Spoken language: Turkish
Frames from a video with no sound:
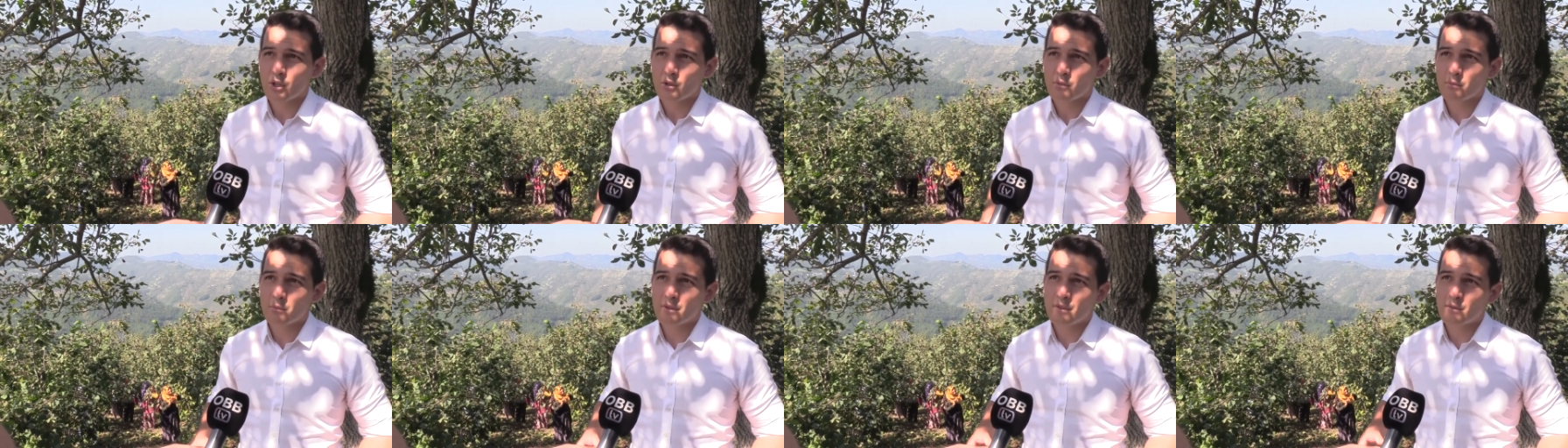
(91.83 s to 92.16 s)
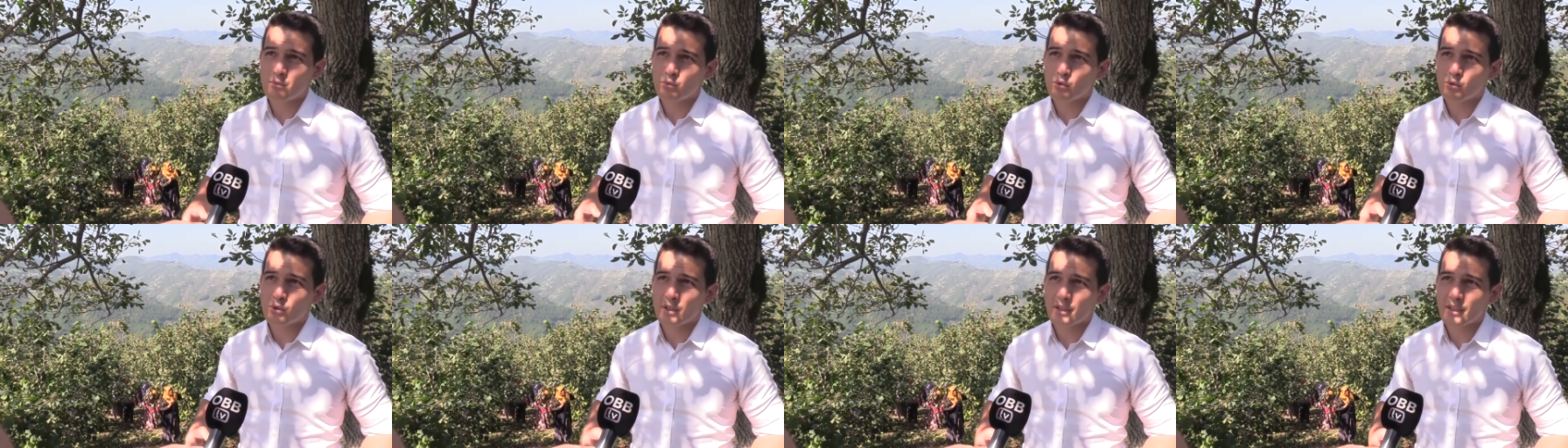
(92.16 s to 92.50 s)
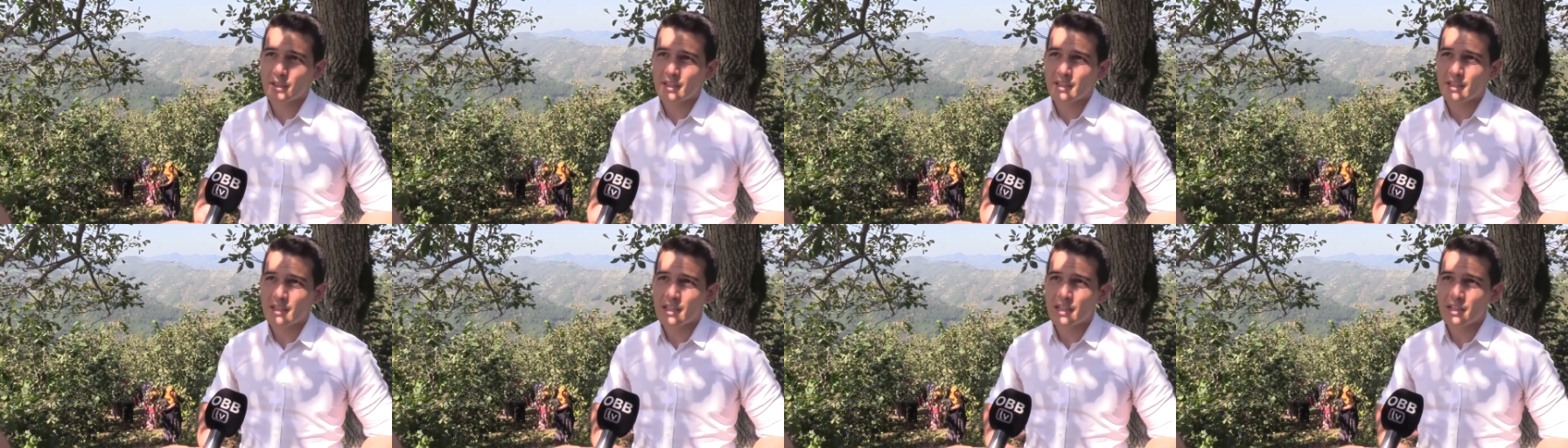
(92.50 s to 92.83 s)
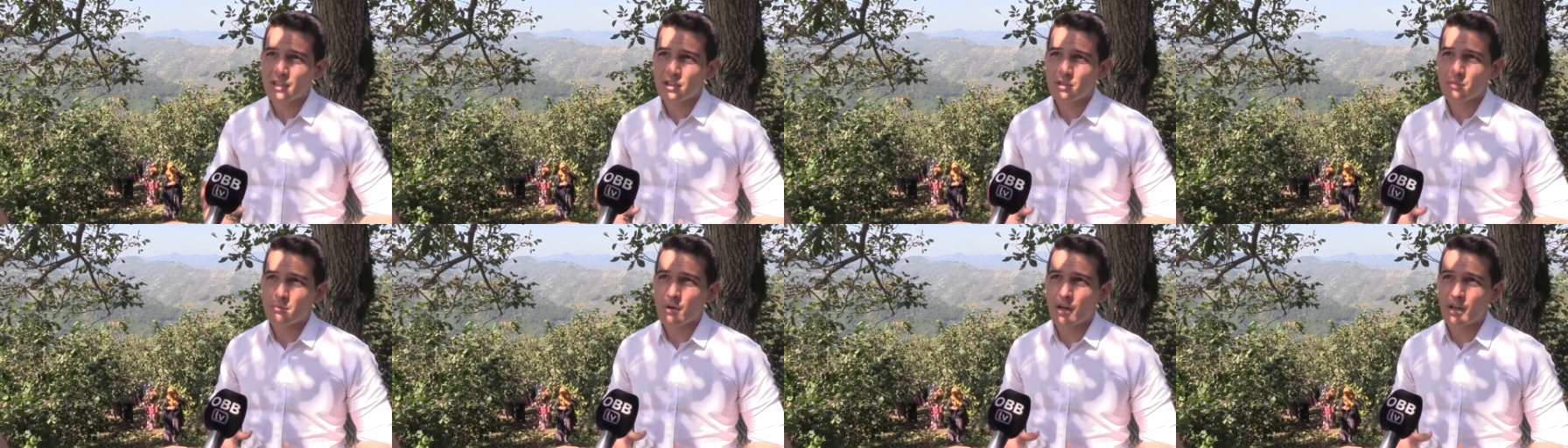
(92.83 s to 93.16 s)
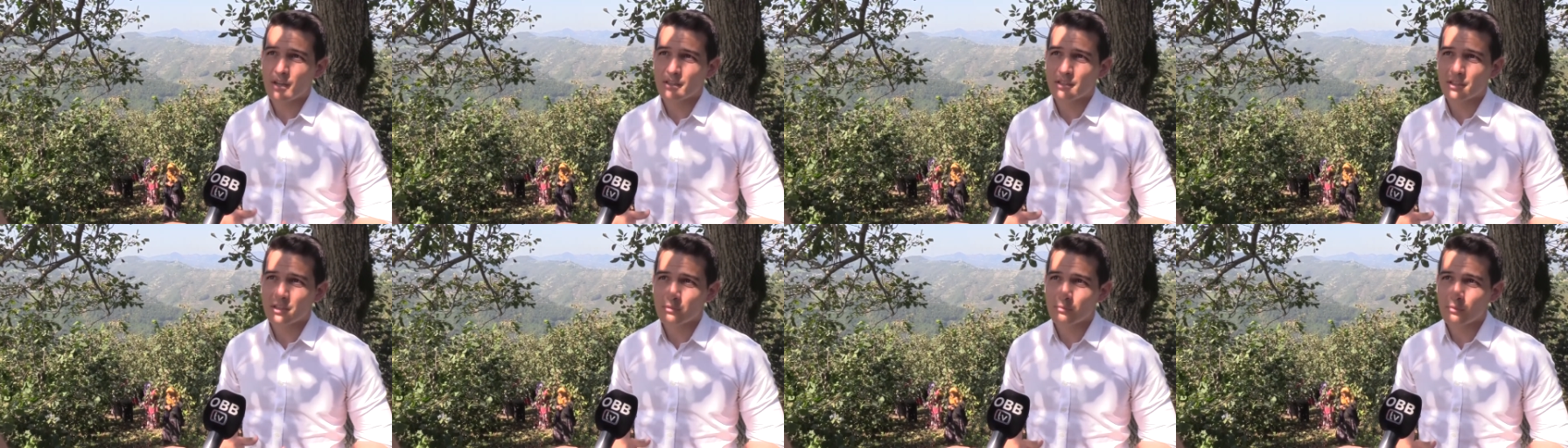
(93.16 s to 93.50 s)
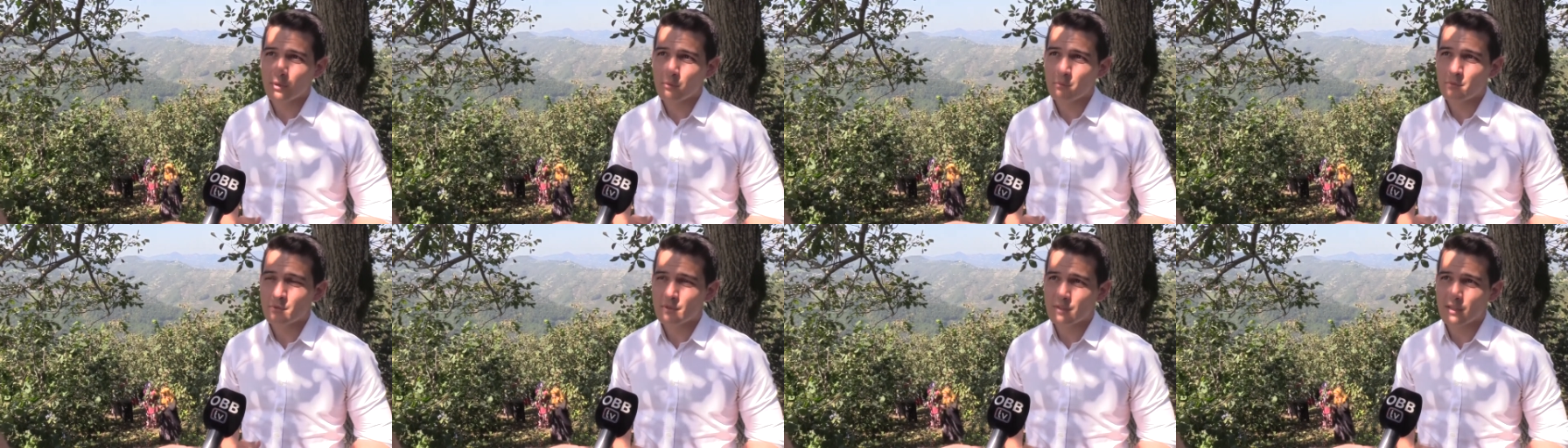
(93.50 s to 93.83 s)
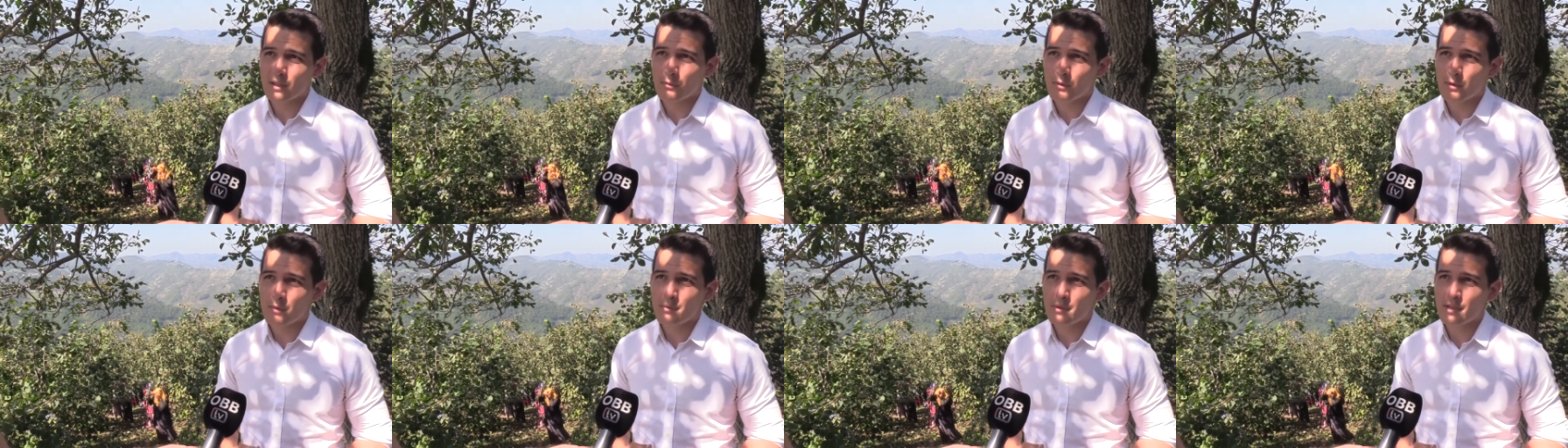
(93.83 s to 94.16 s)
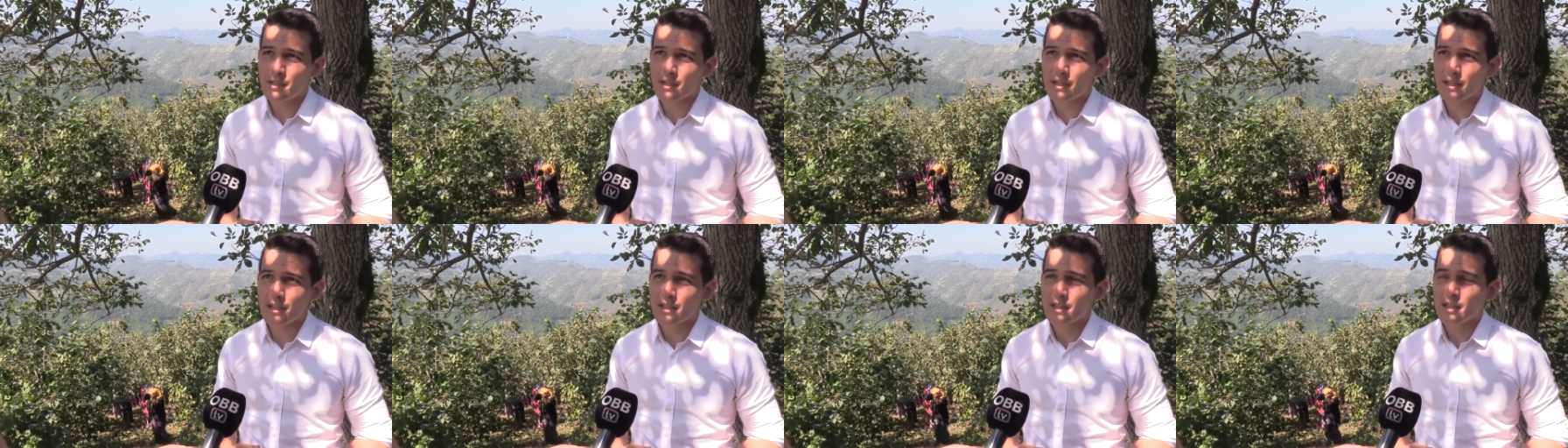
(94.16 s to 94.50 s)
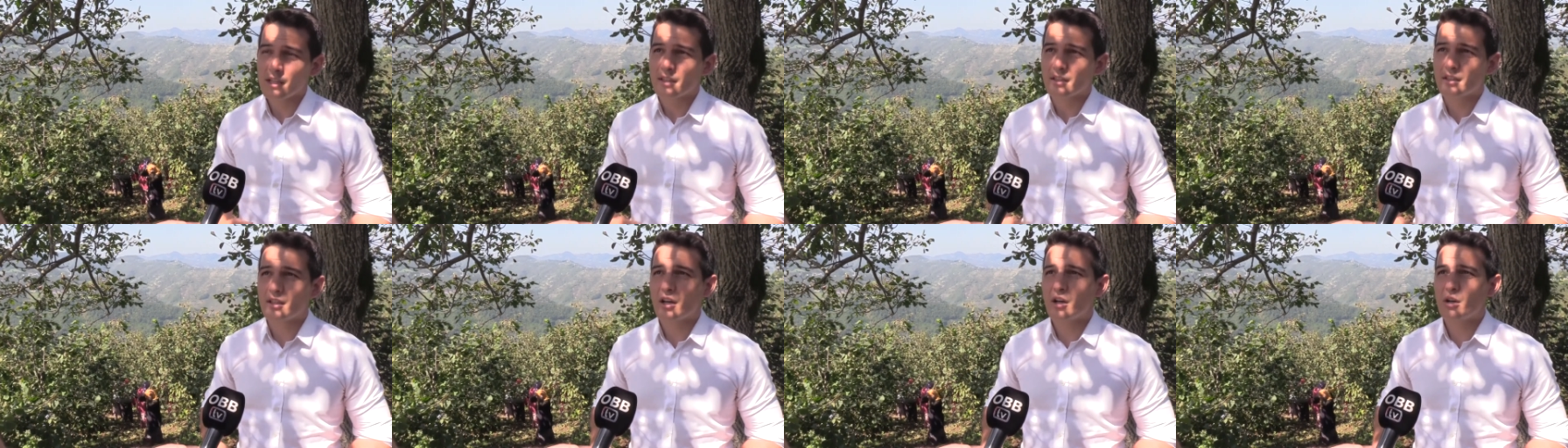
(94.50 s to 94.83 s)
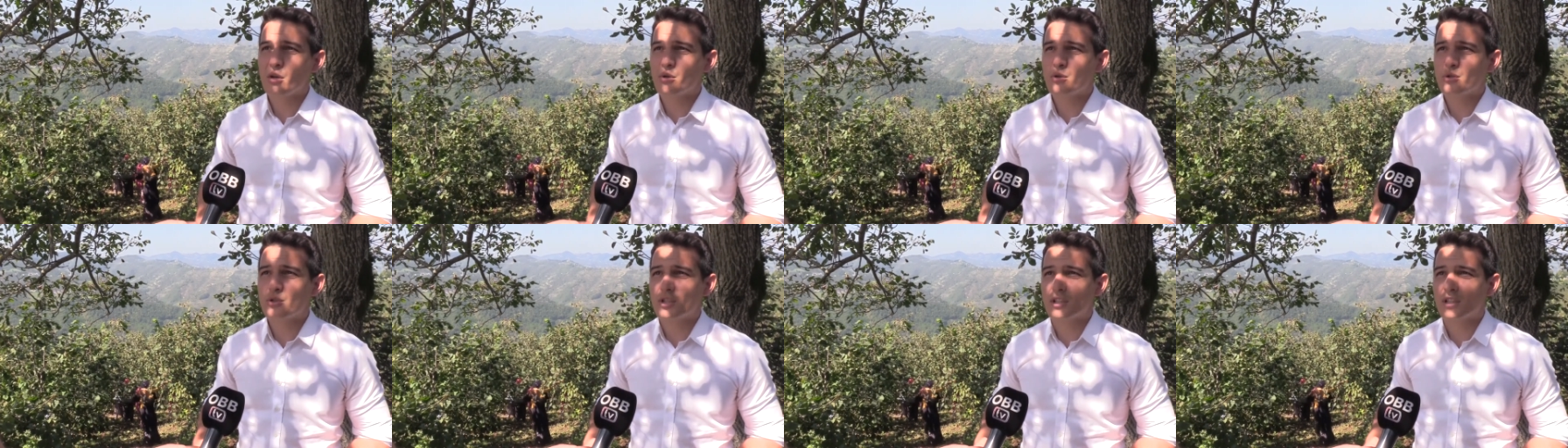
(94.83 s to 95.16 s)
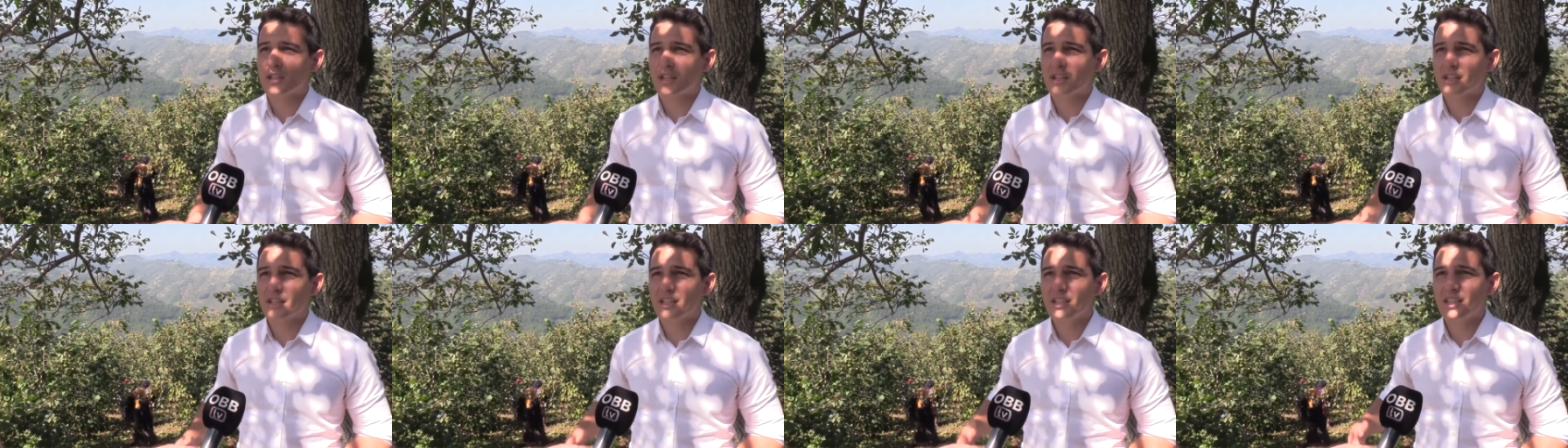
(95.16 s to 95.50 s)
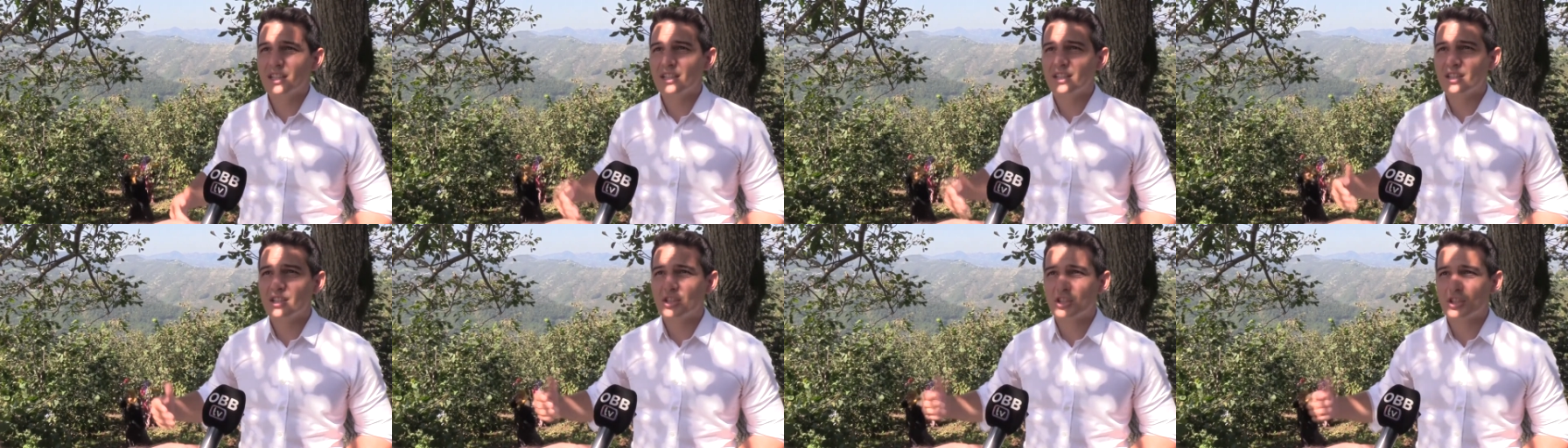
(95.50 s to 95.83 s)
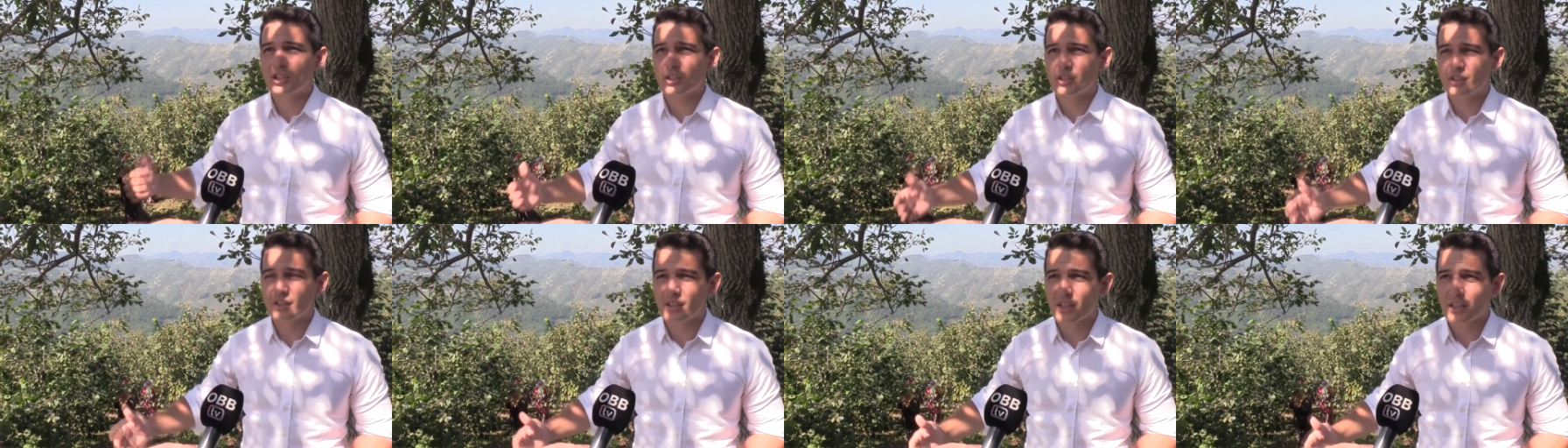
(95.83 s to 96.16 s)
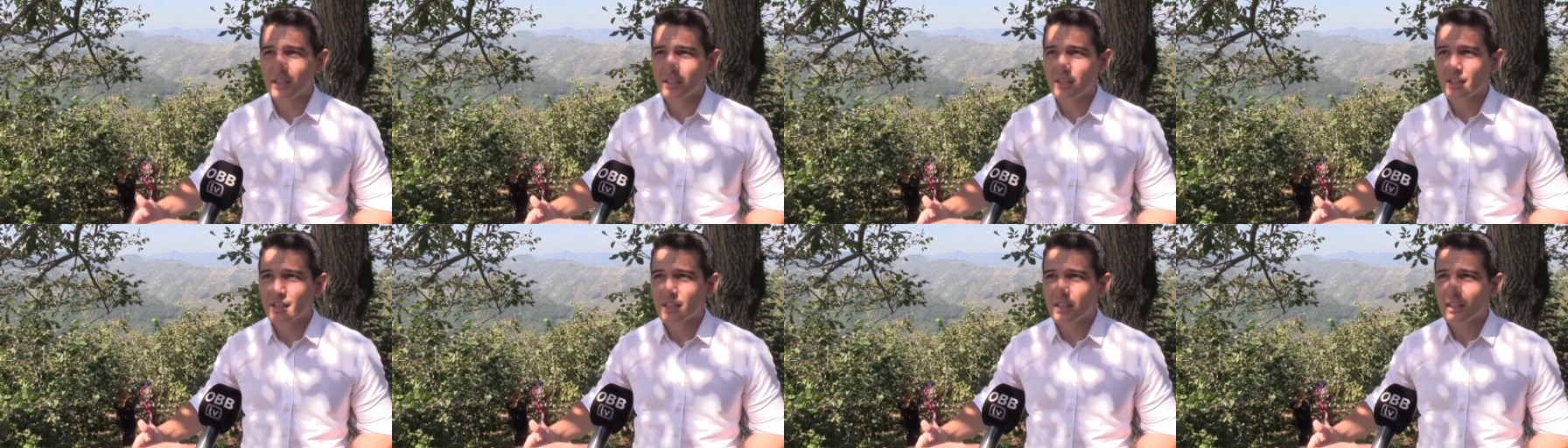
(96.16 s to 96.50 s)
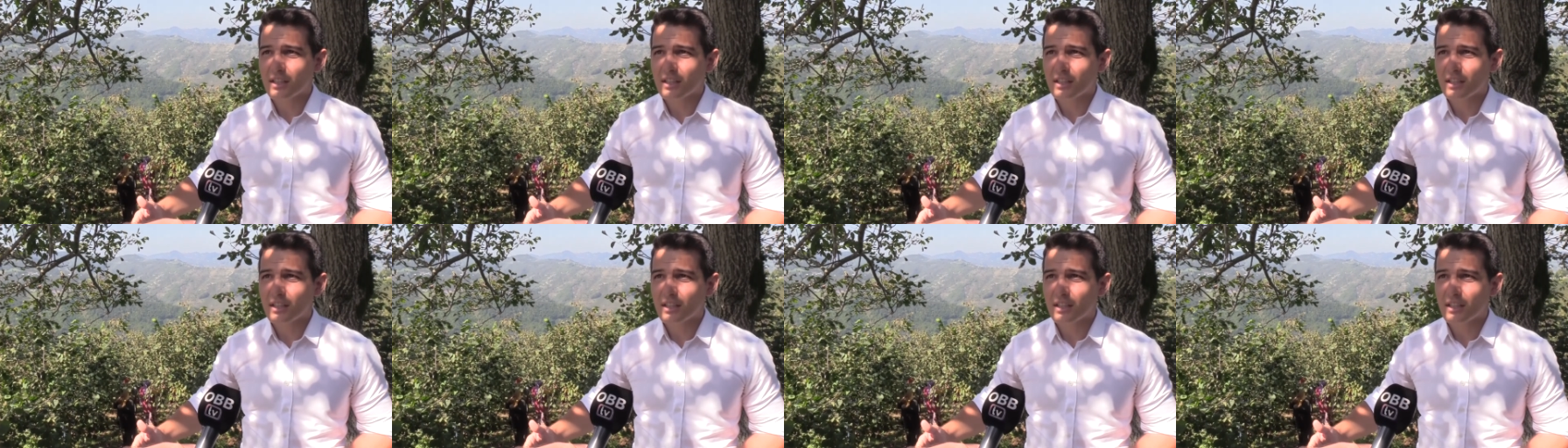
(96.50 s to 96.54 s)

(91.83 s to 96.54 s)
Biz buradaki iletişimi arttırmamız sebebiyle daha önceden il dışından